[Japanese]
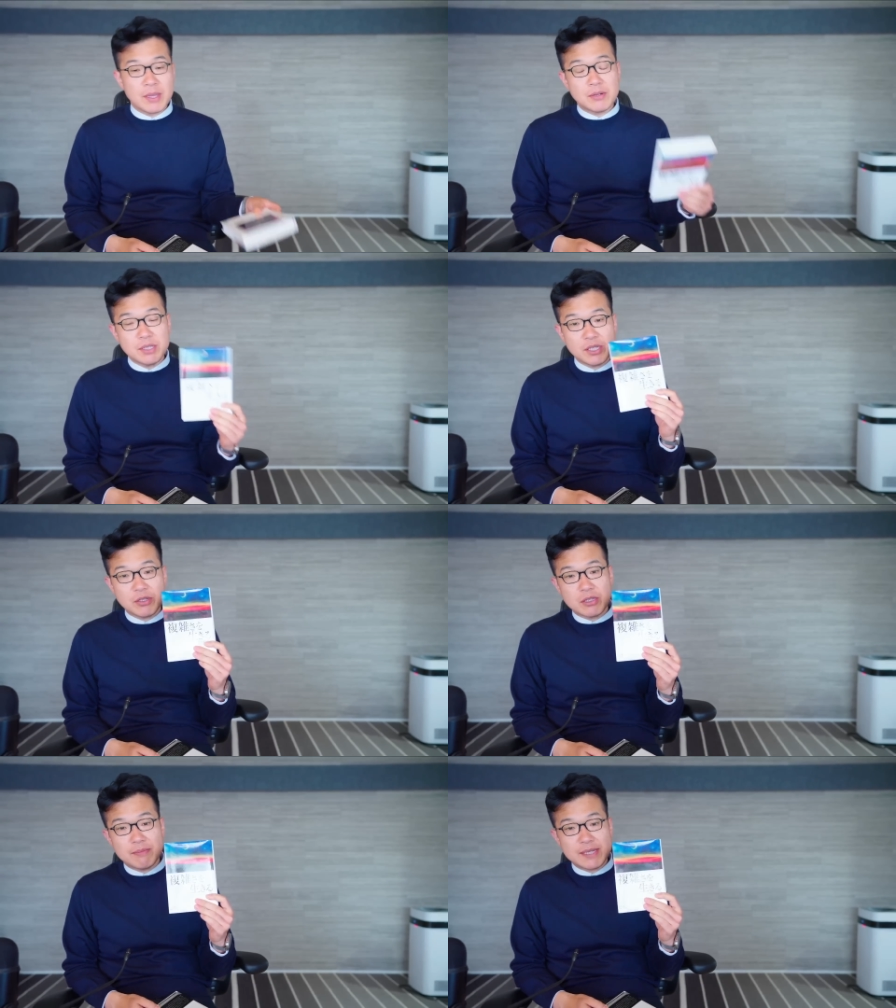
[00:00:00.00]
こっち
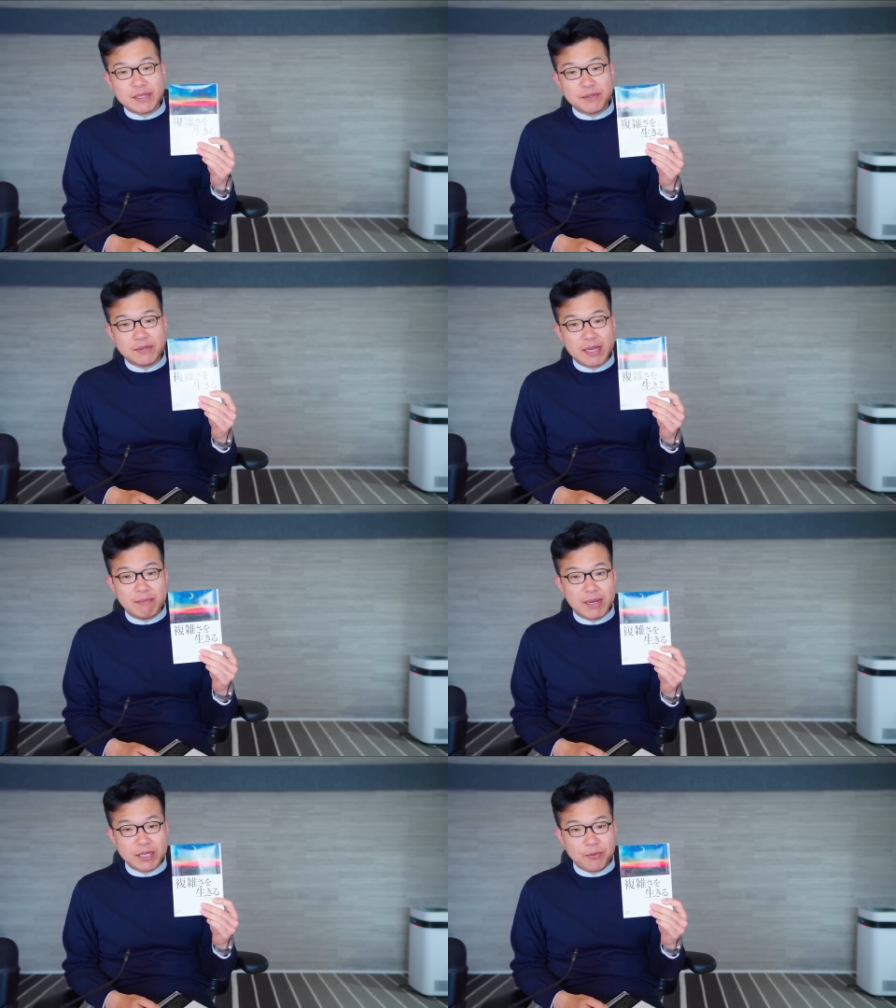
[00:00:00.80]
一月万冊復
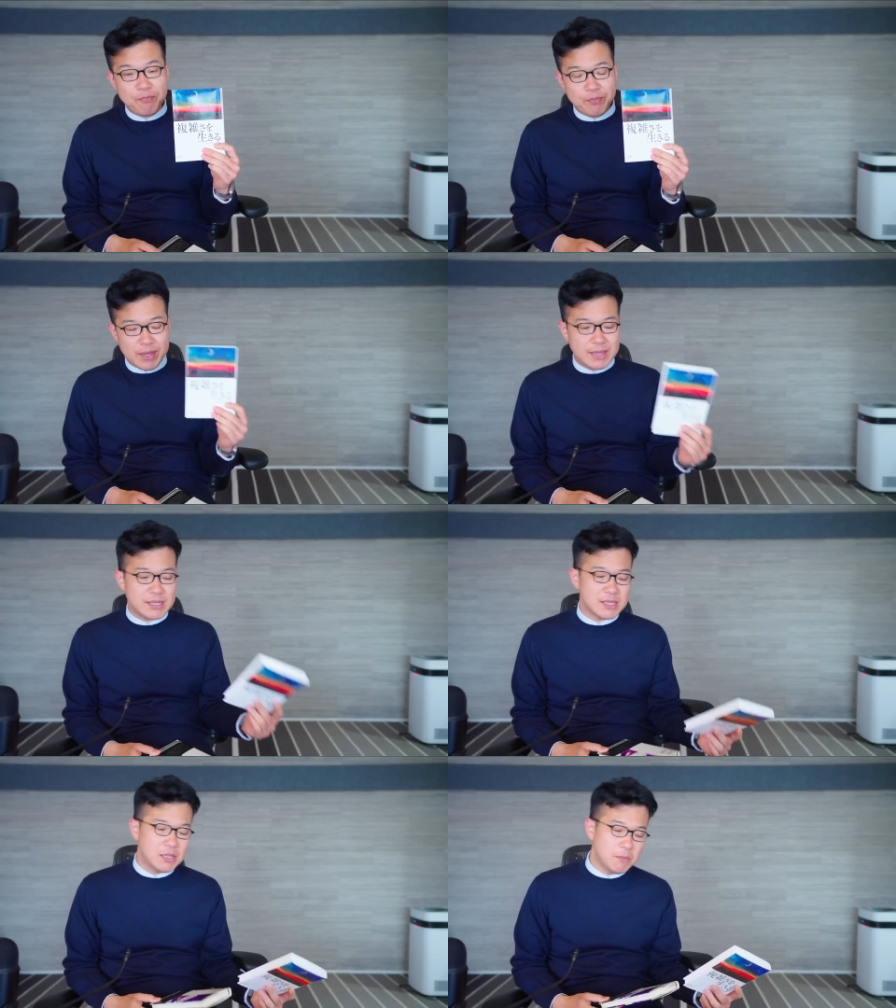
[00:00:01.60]
刊バージョンなんで
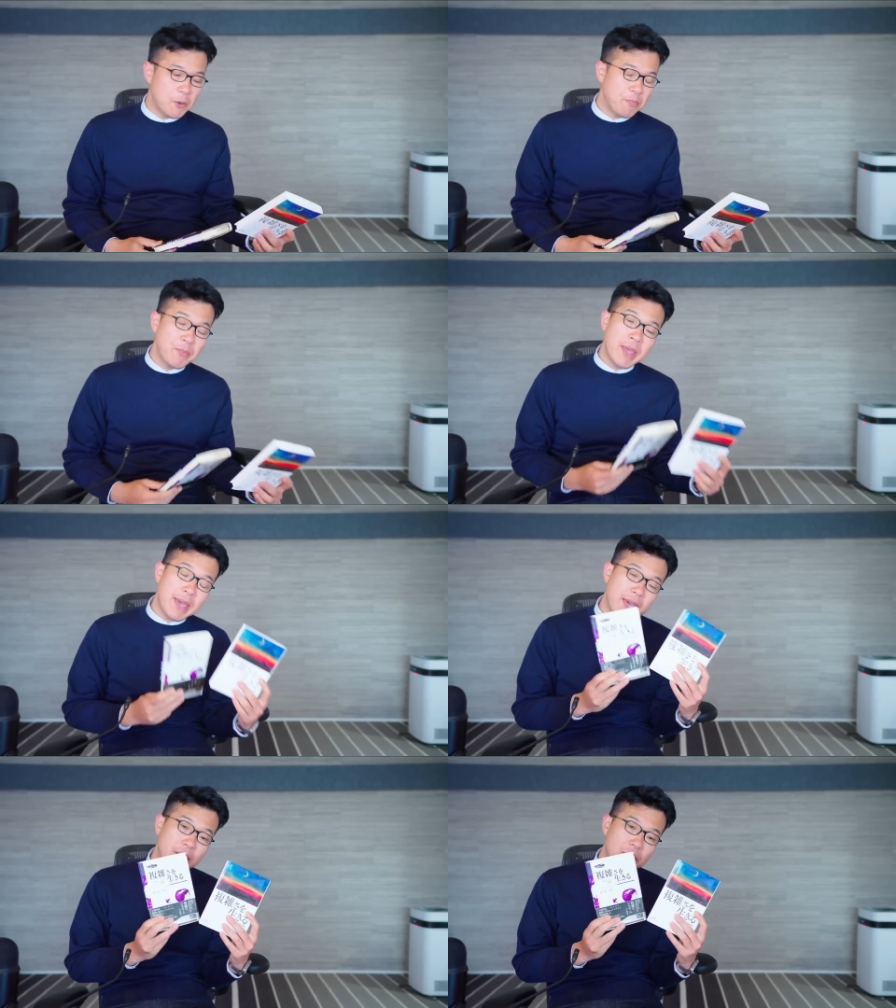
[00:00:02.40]
すけども、
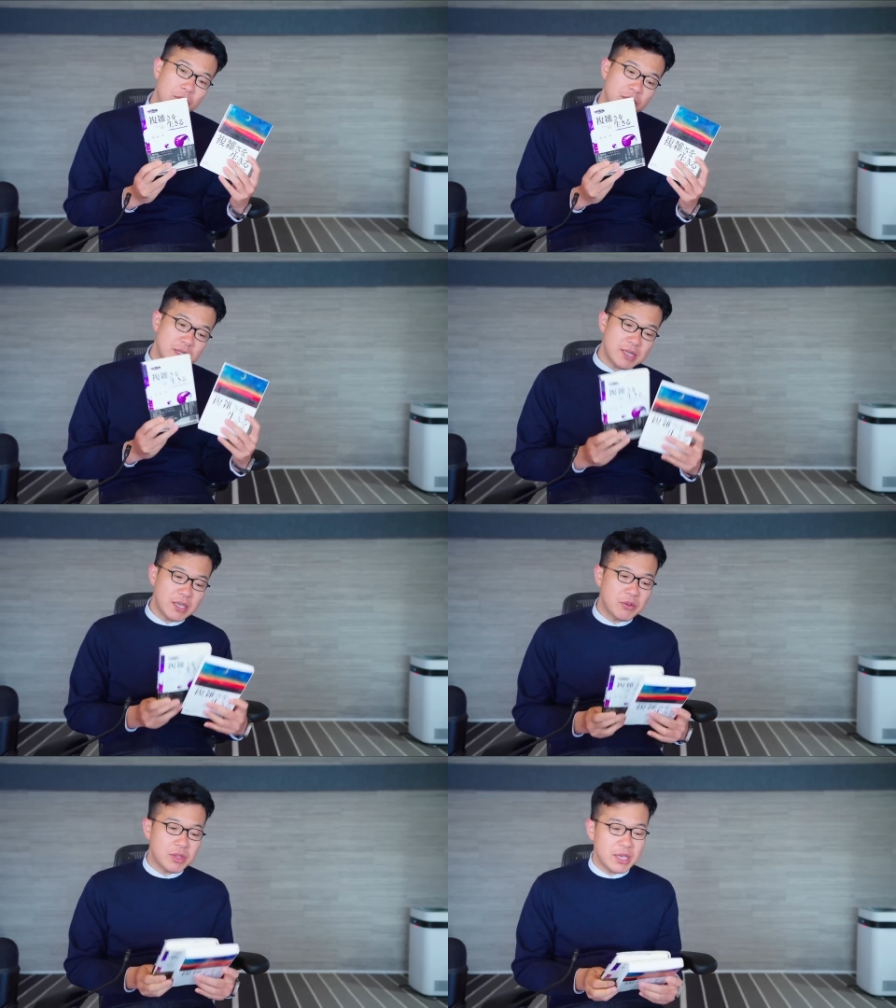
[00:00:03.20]
これをですね、
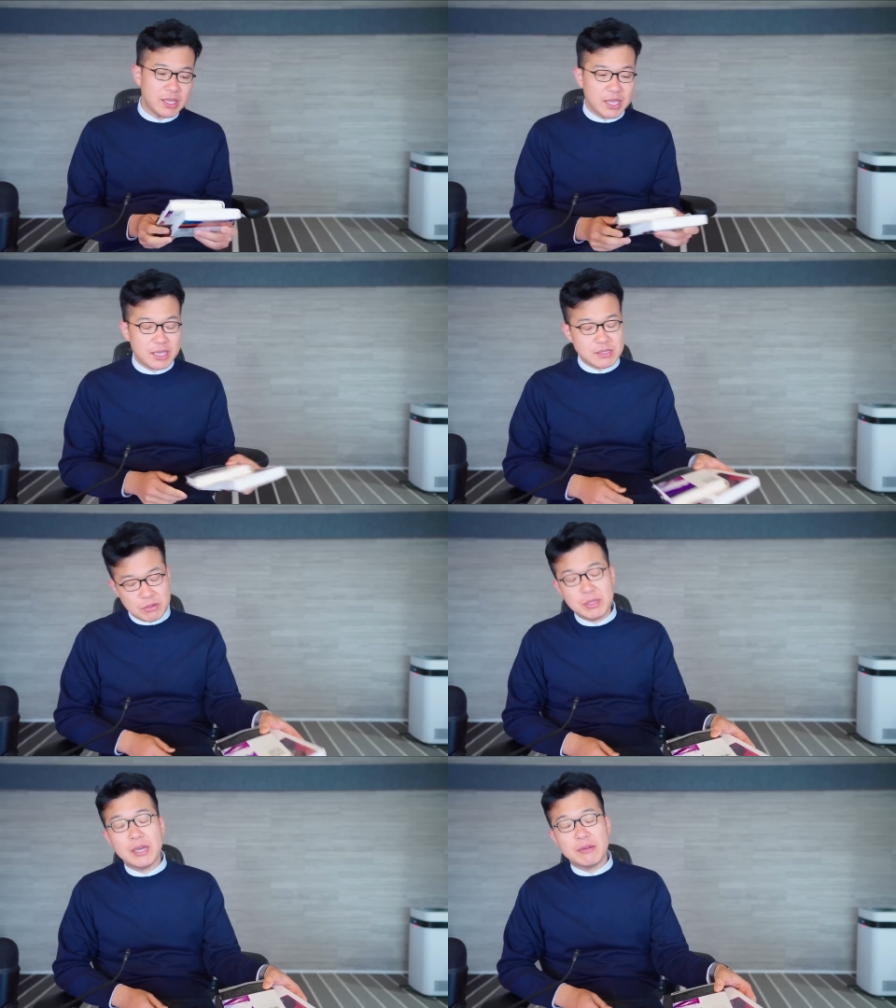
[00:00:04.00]
読んでいて、
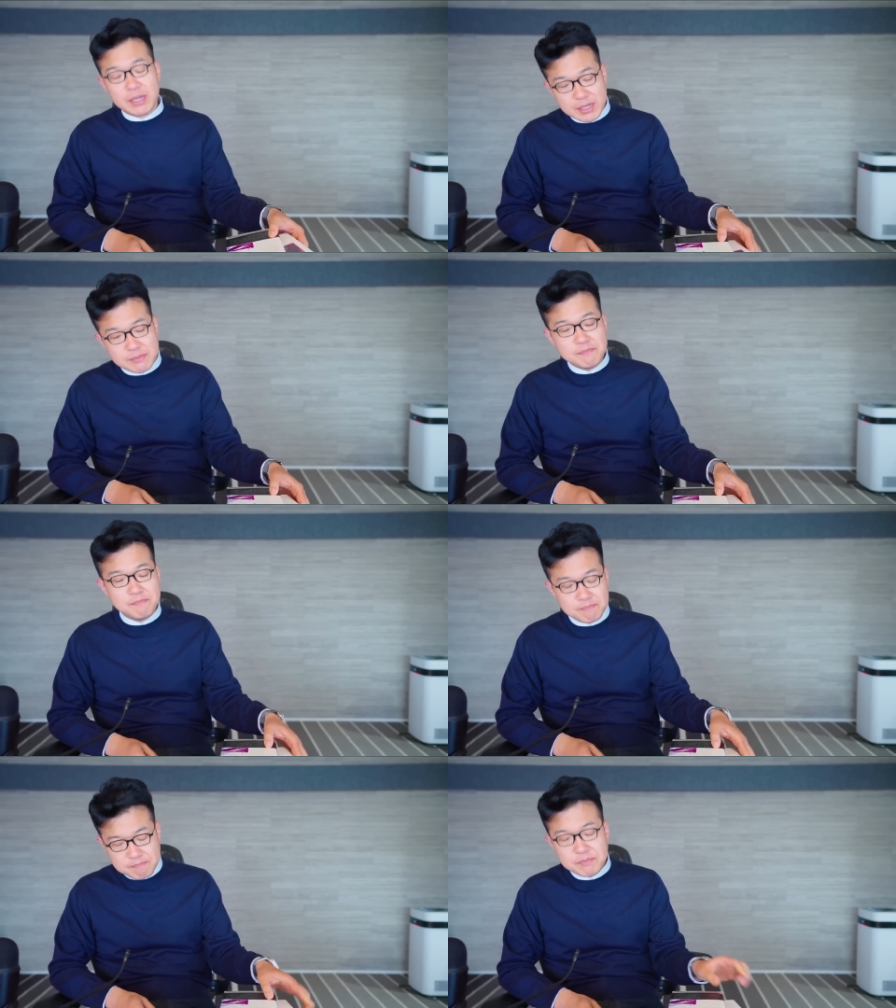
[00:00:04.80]
そうだよな、う
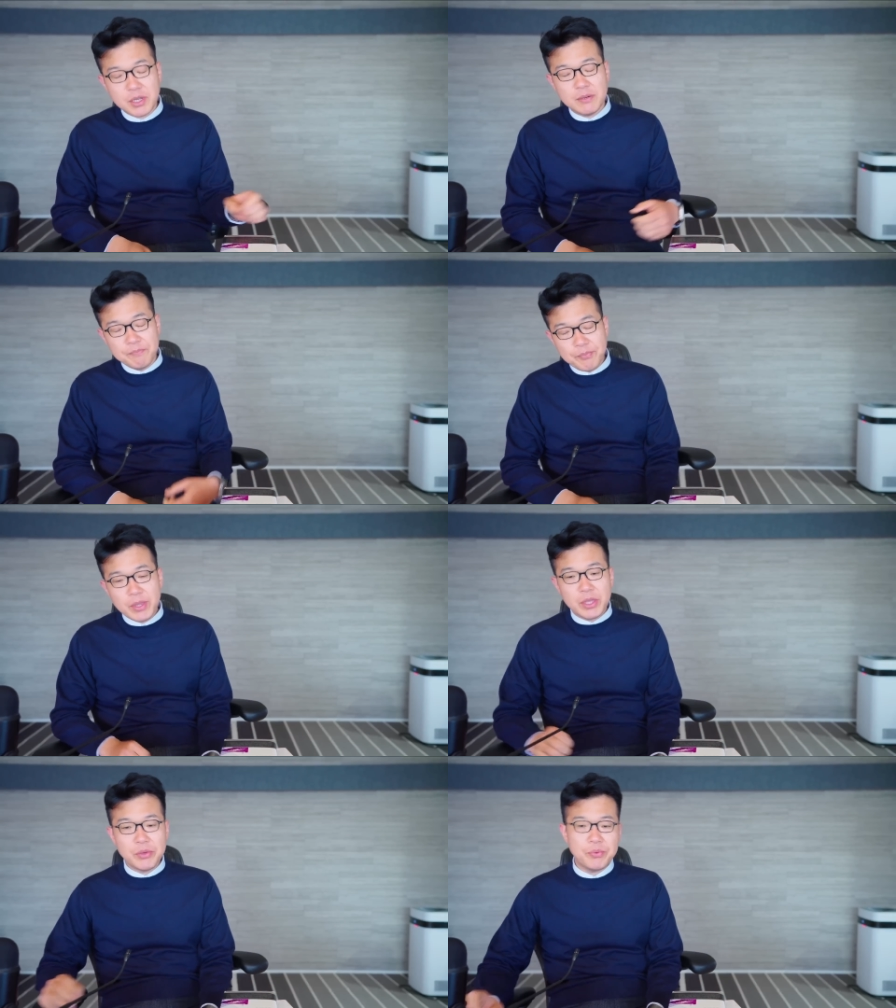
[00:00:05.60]
んうんと
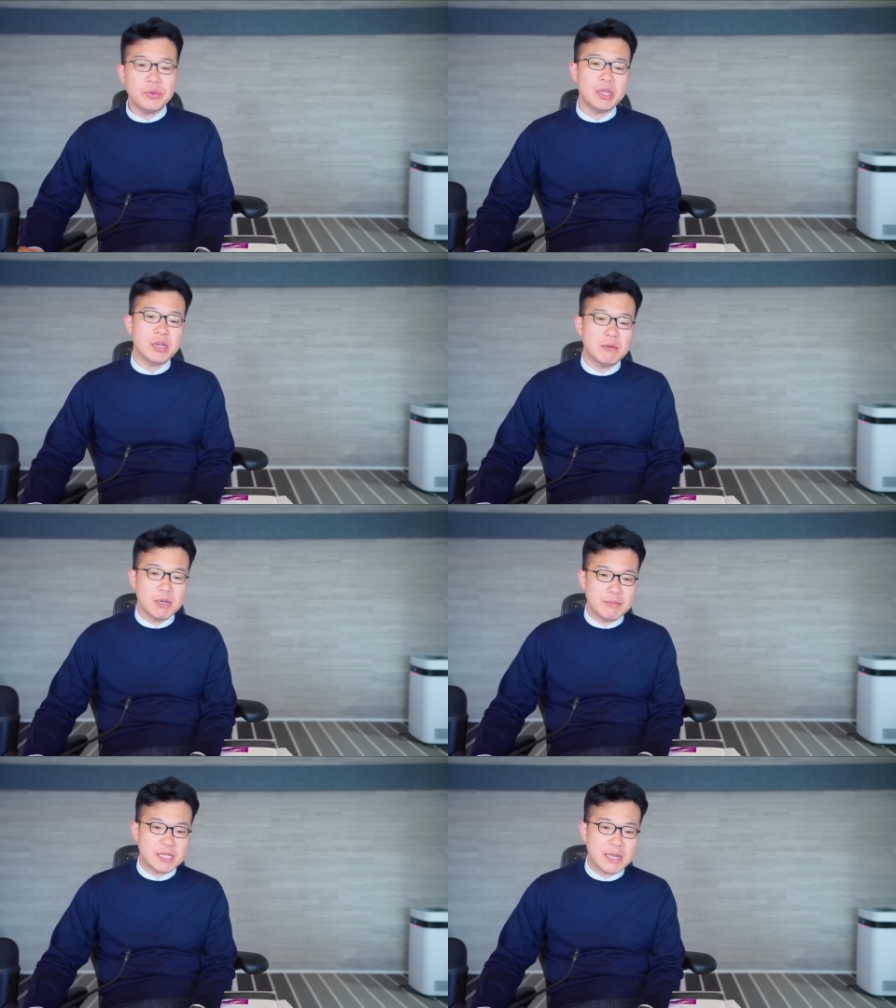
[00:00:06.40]
いうふうに
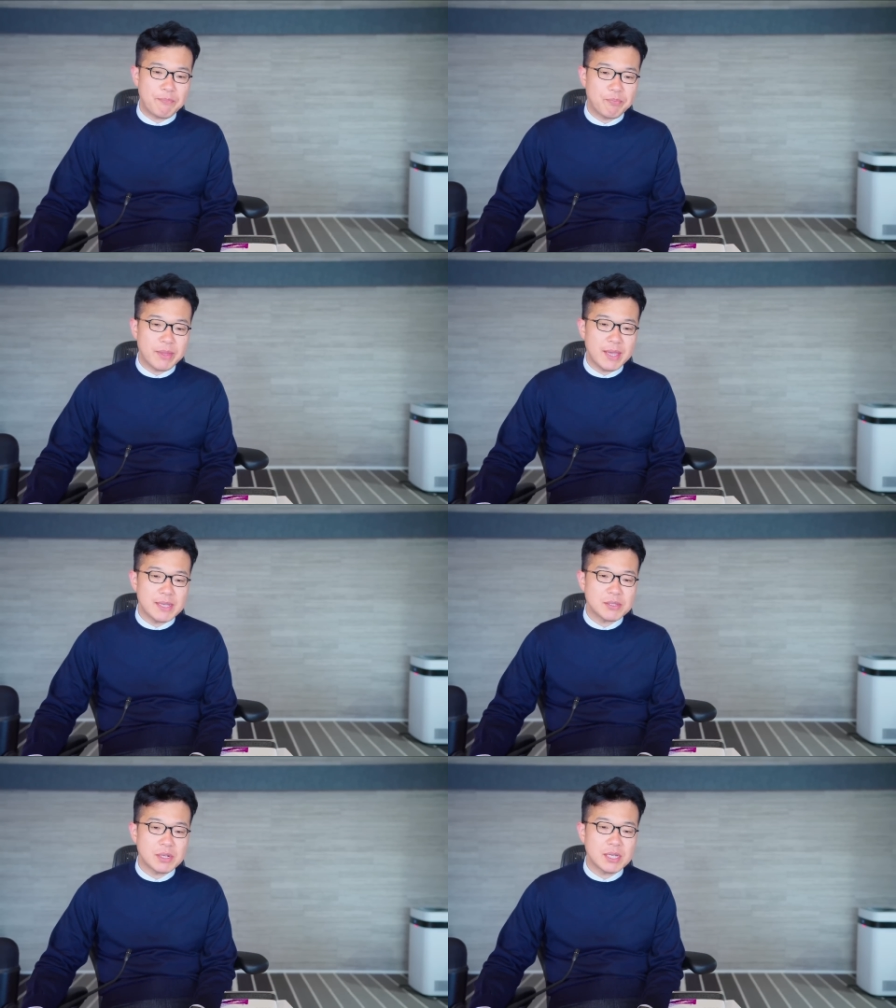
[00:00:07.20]
思いました。
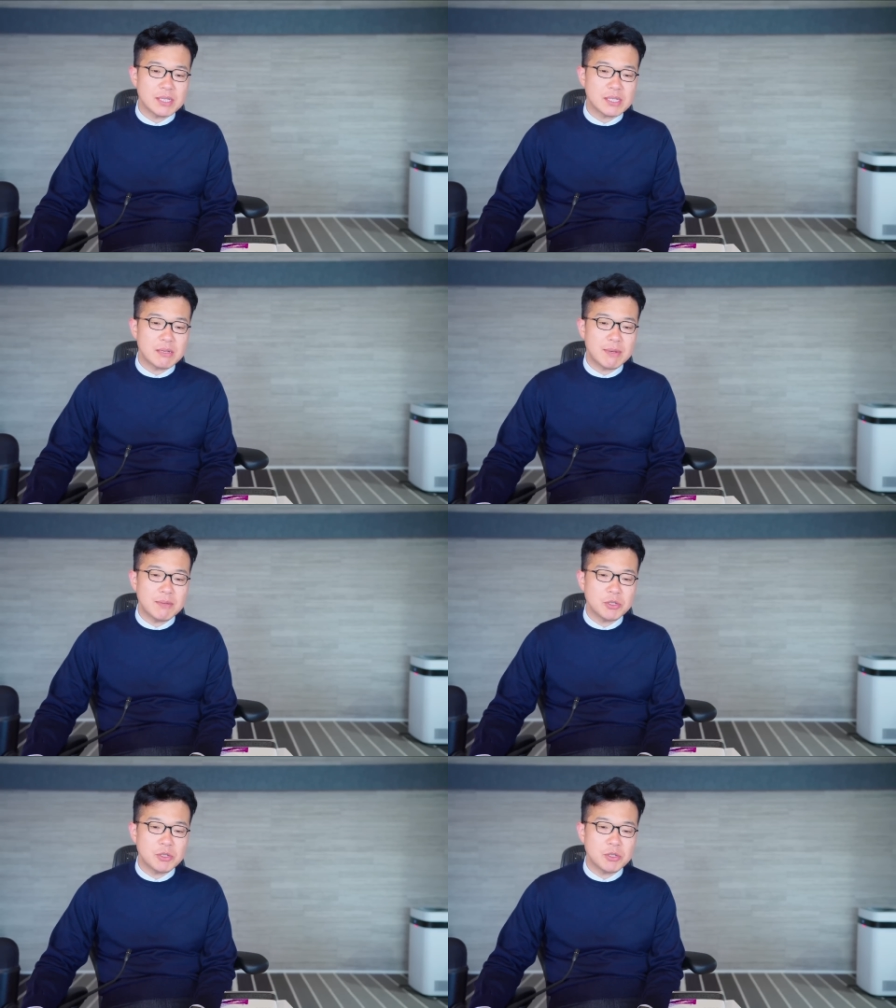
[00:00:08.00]
で、それがですね、前